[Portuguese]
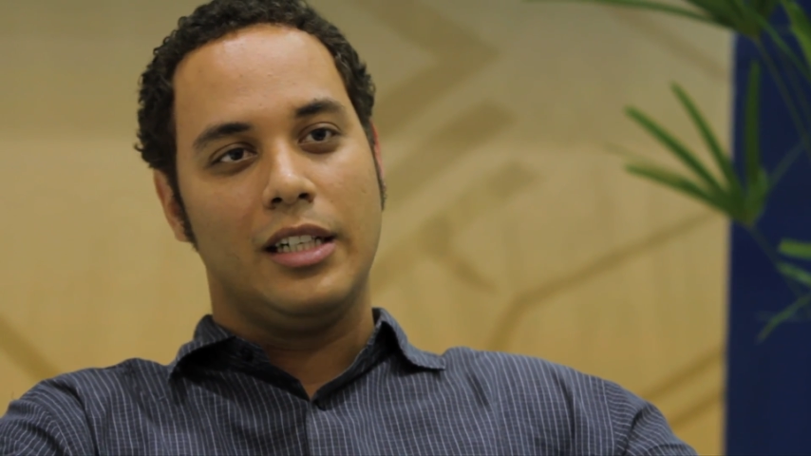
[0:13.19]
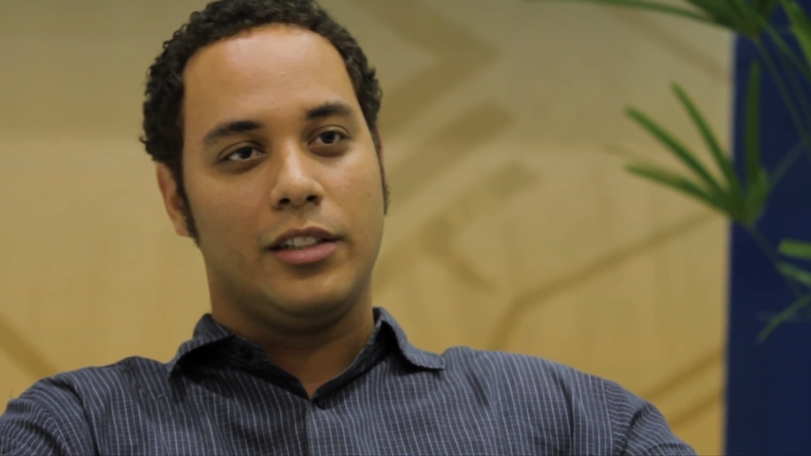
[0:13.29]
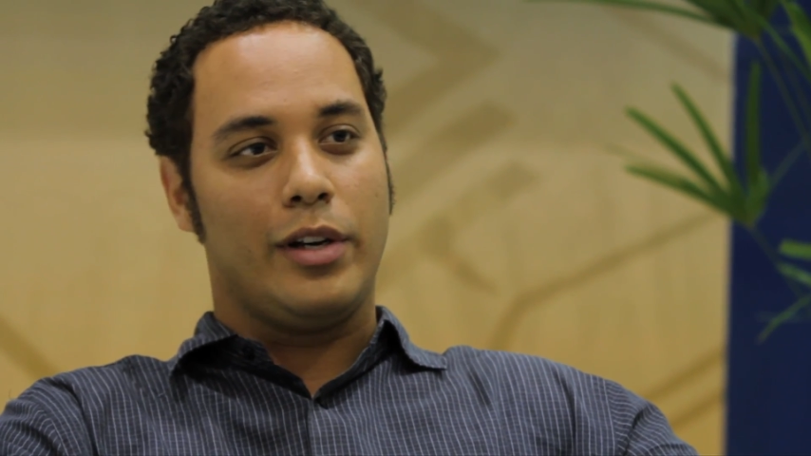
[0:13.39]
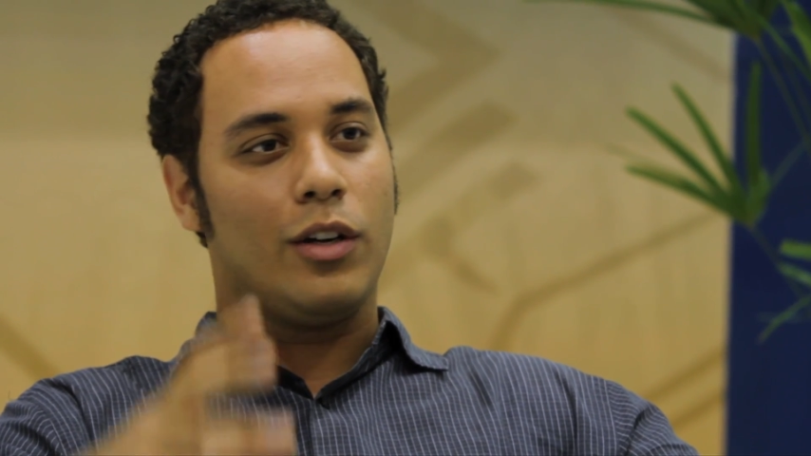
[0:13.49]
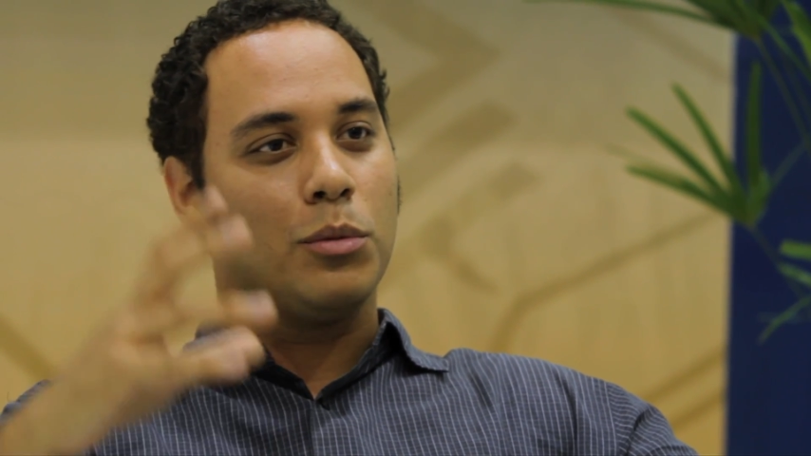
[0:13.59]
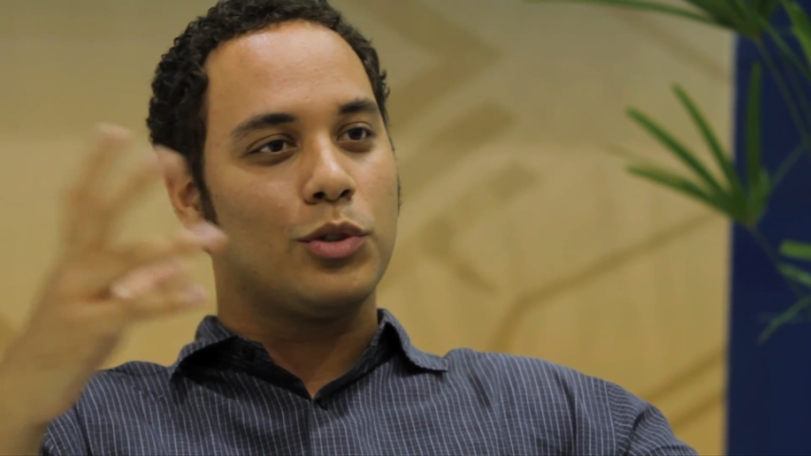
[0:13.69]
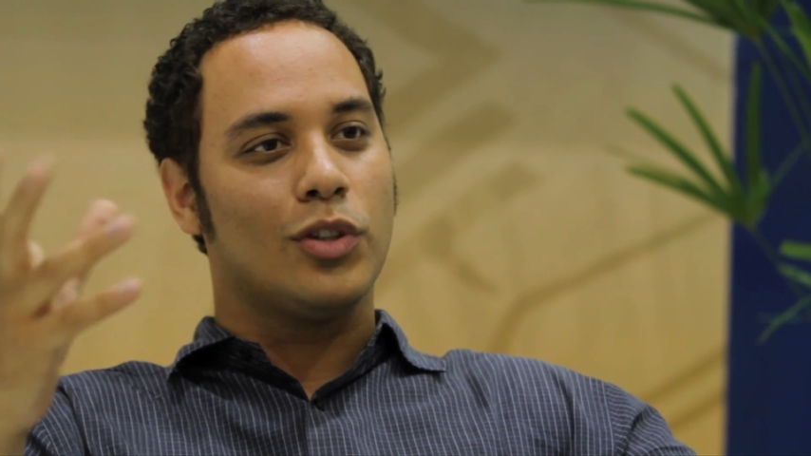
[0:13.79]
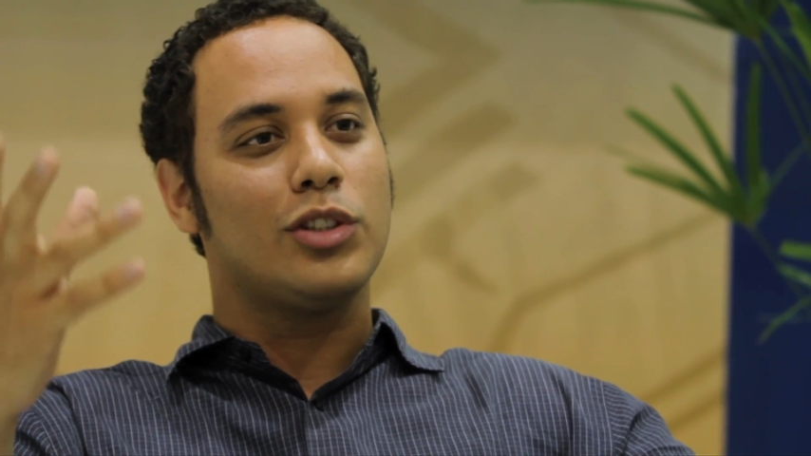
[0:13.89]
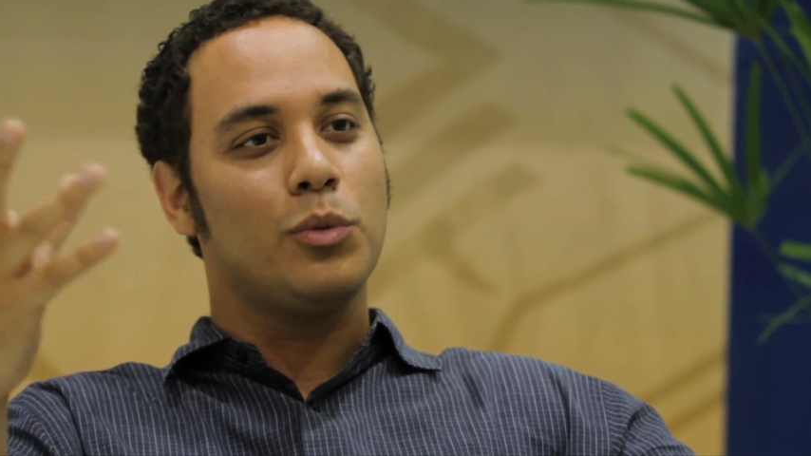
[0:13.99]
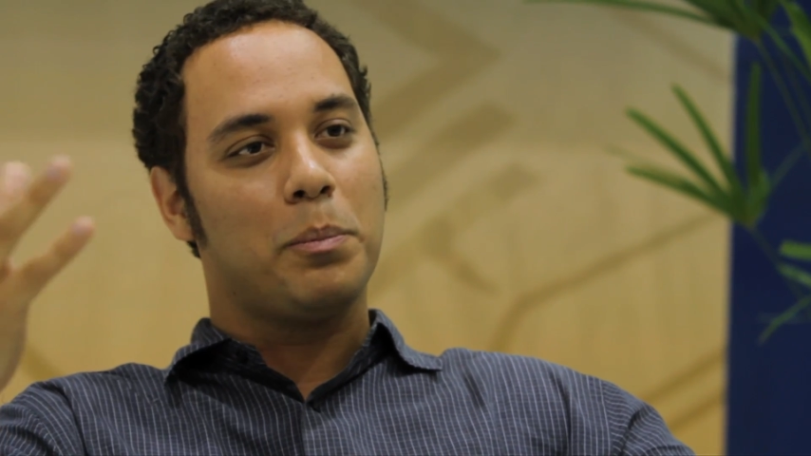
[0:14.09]
Então era como se
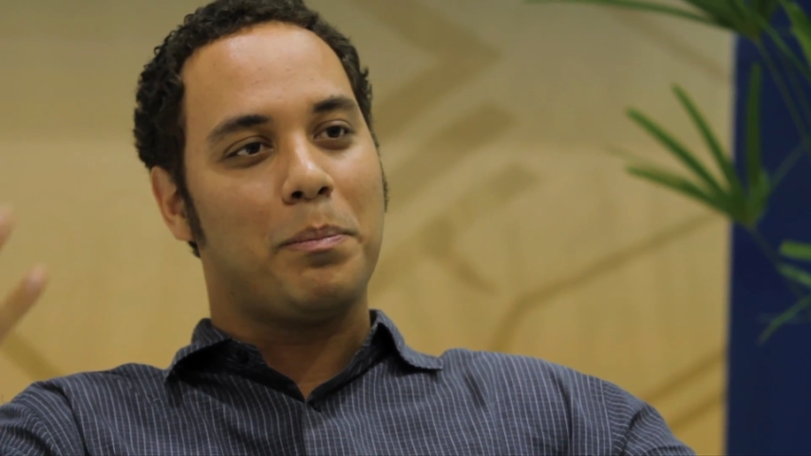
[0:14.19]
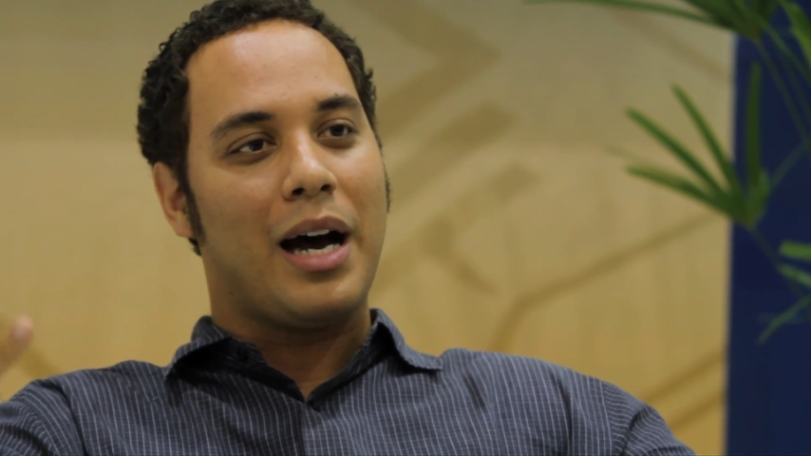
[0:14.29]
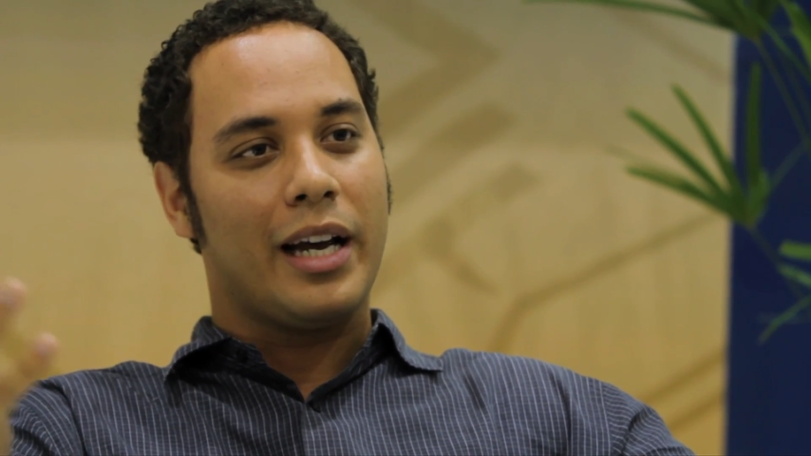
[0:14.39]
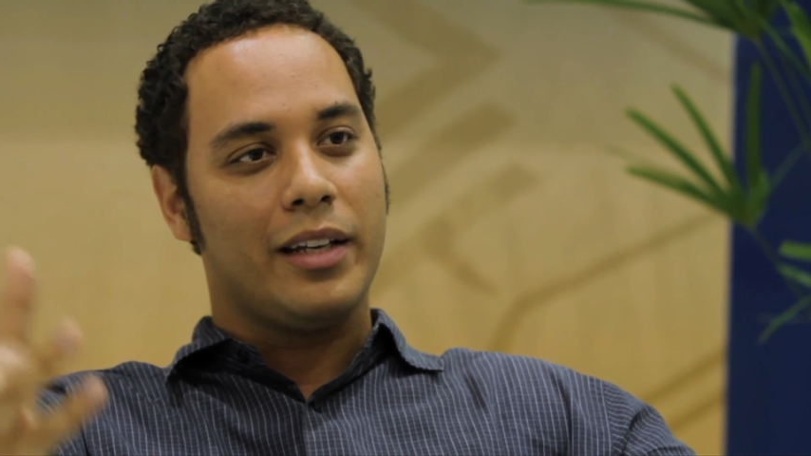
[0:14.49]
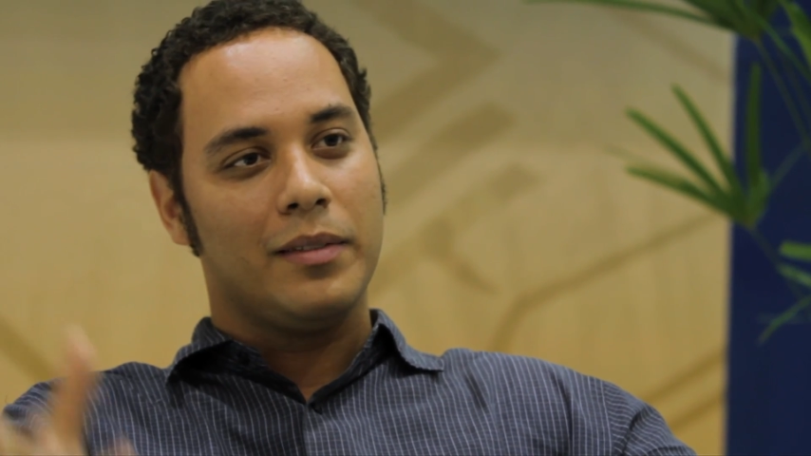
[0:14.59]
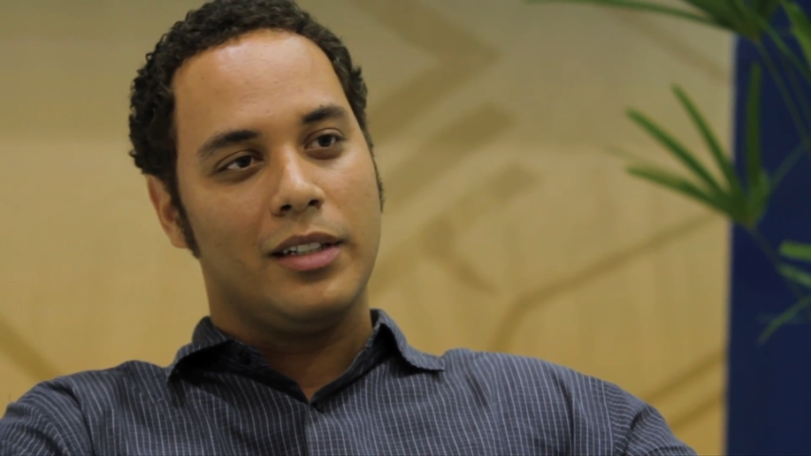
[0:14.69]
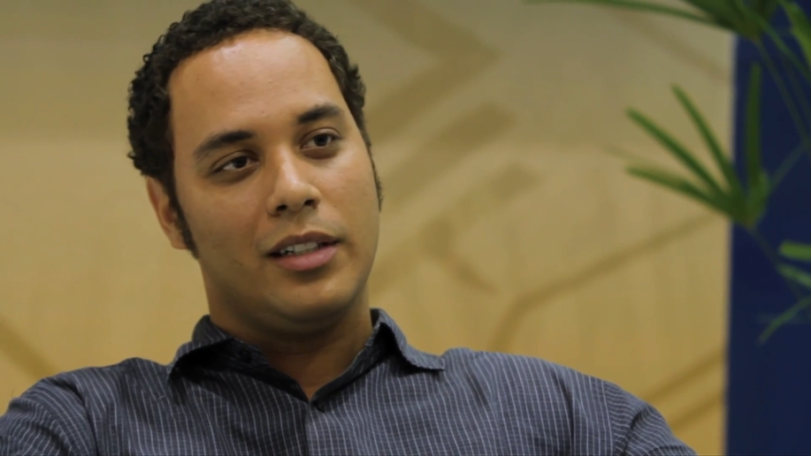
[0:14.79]
fosse um pai.